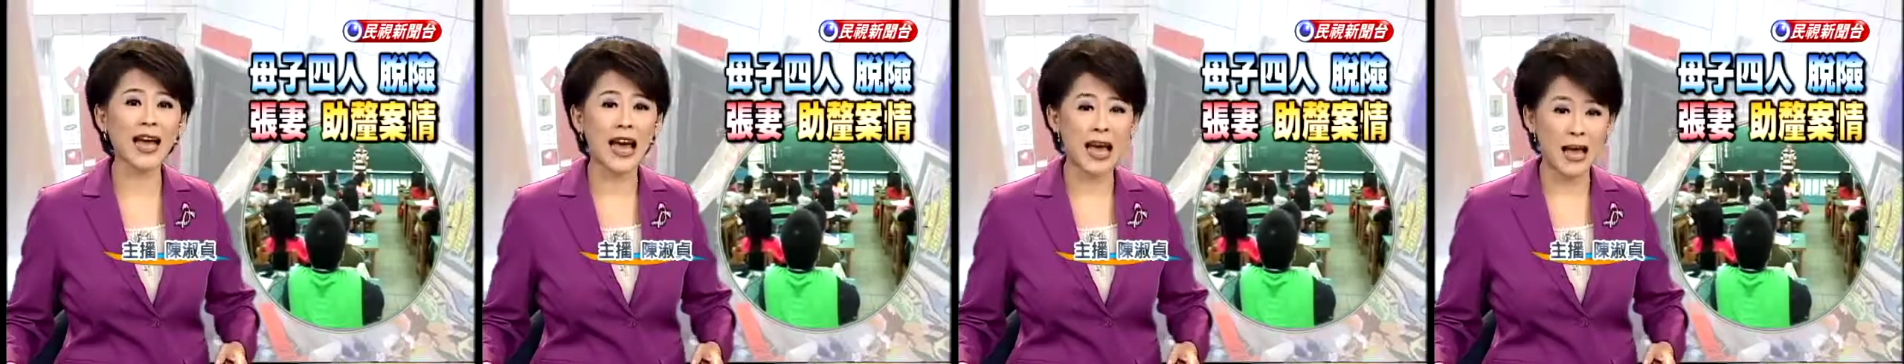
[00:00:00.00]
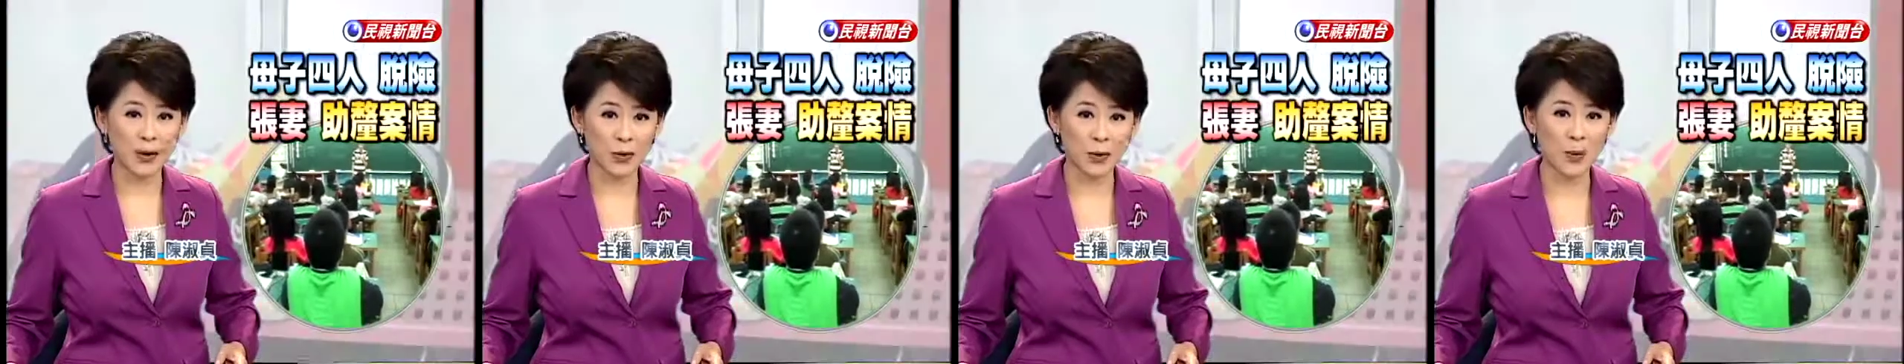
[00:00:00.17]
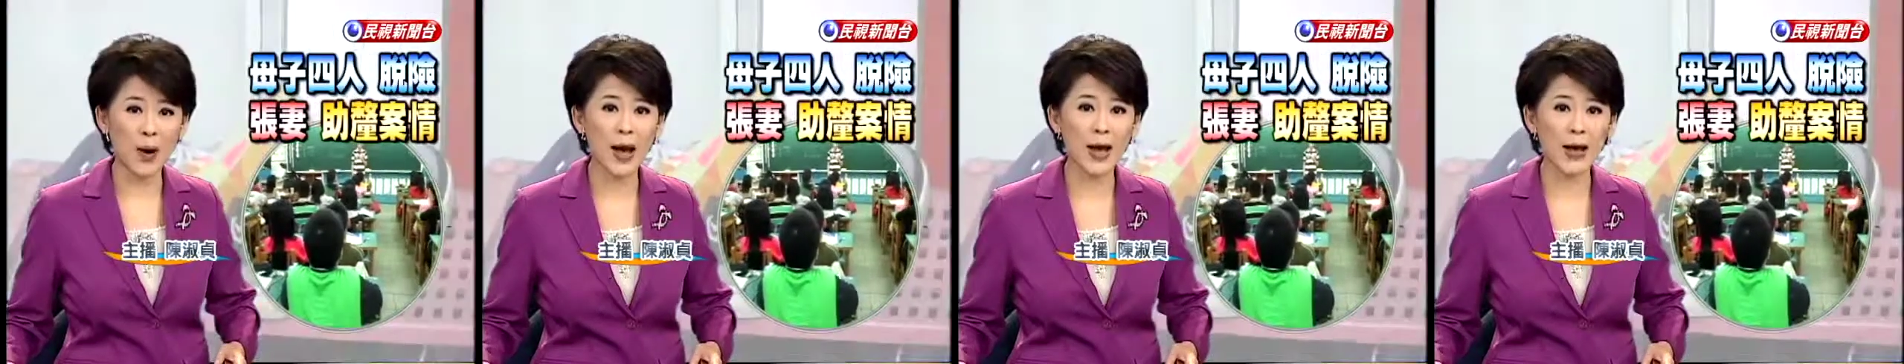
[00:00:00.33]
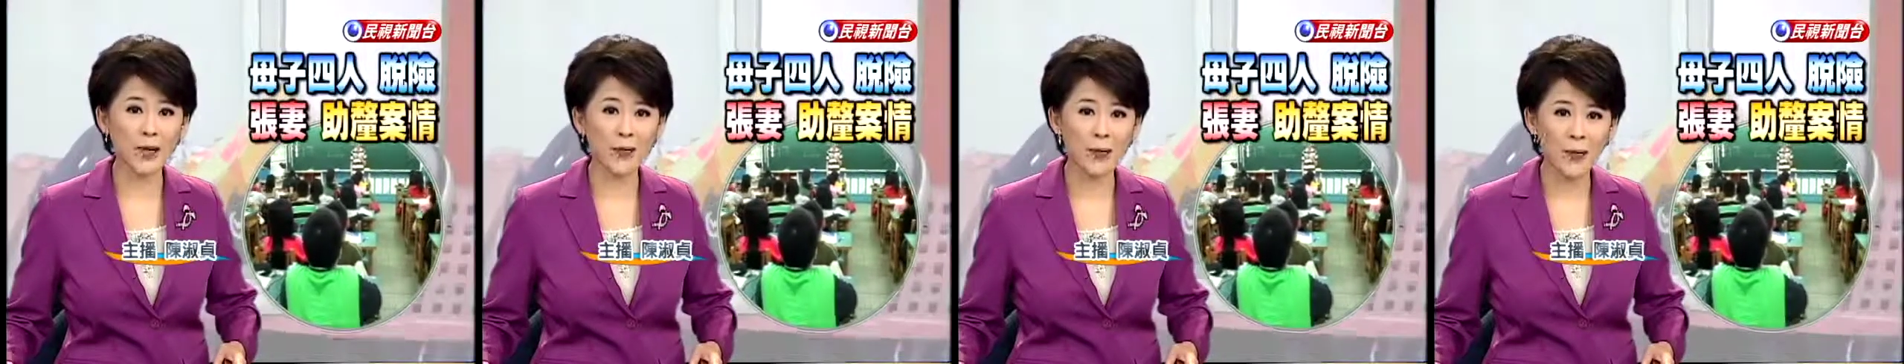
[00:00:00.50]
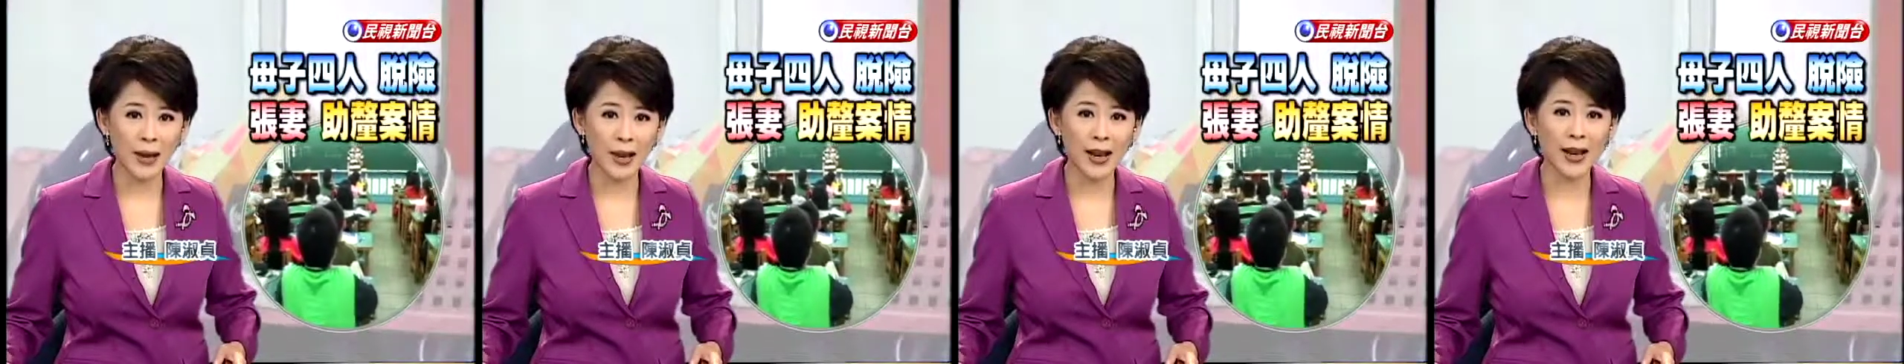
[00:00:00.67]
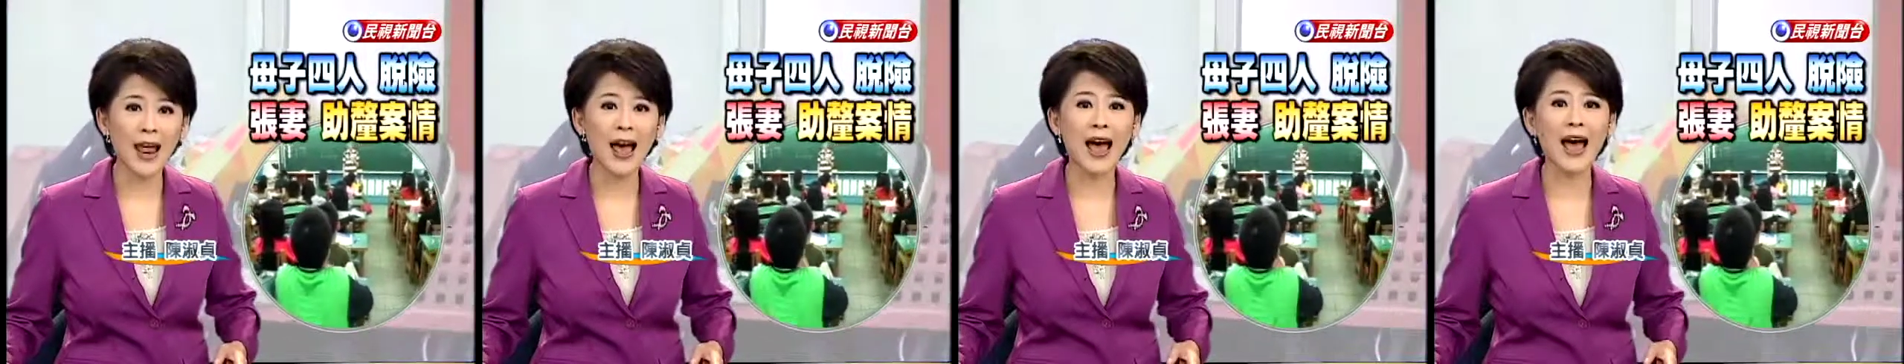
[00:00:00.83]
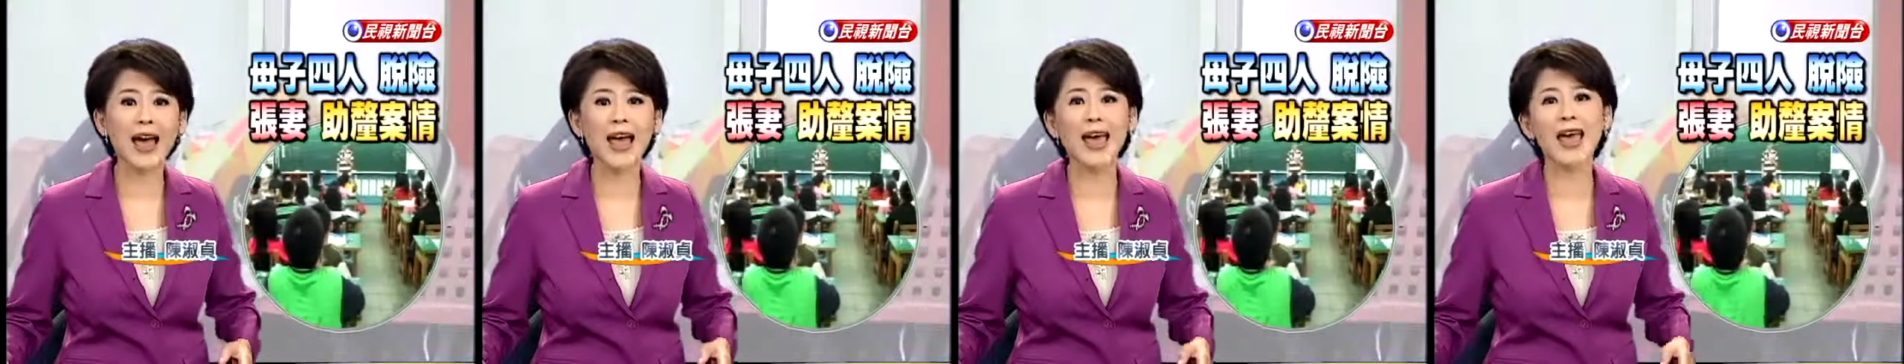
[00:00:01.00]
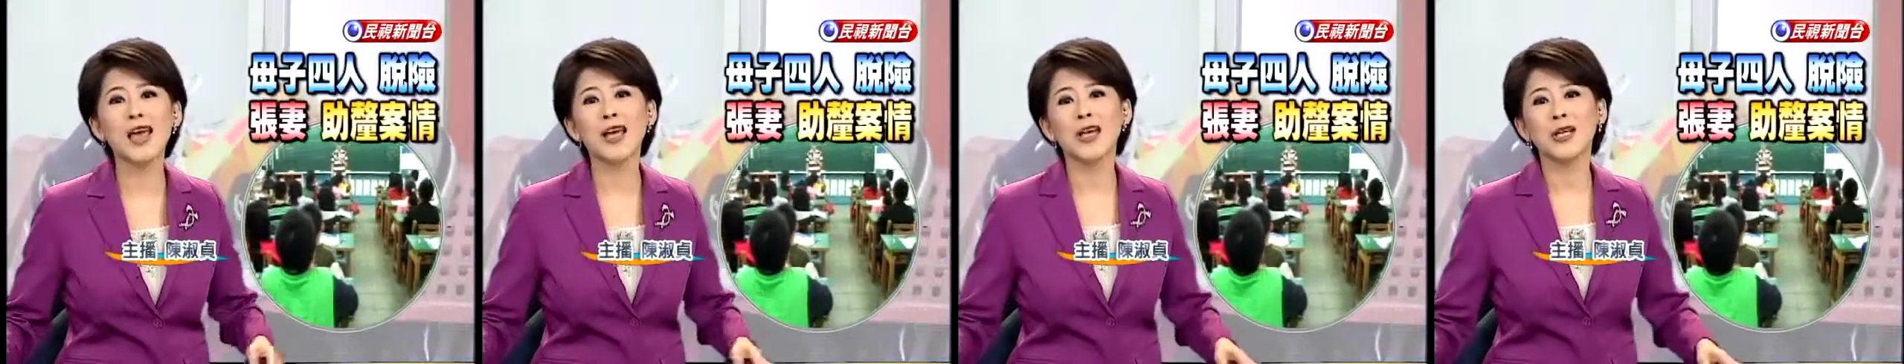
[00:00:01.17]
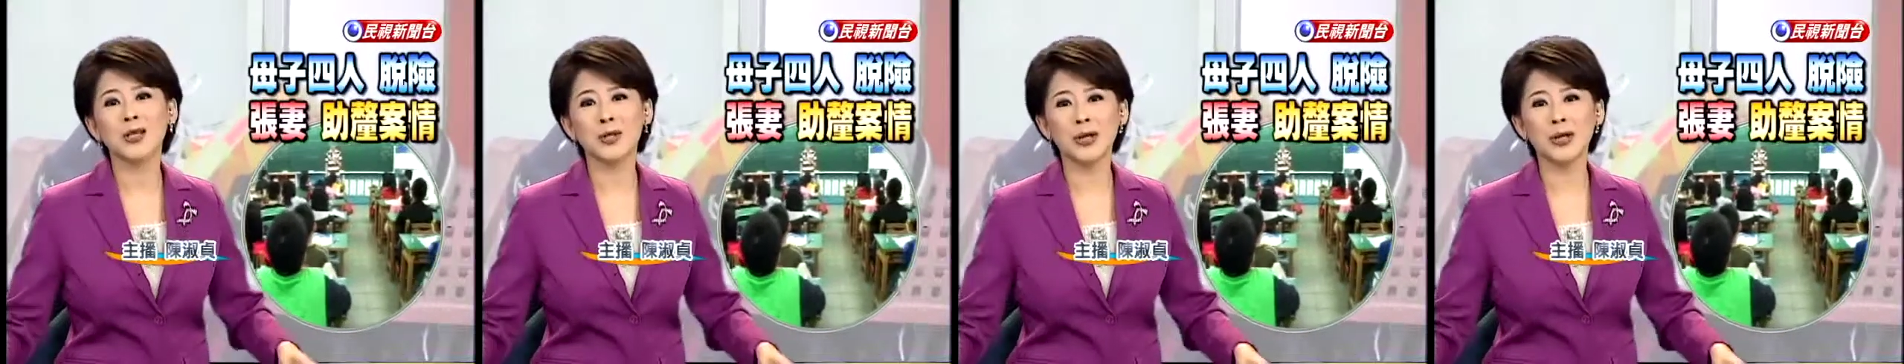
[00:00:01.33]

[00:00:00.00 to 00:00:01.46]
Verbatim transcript: 赶快回来，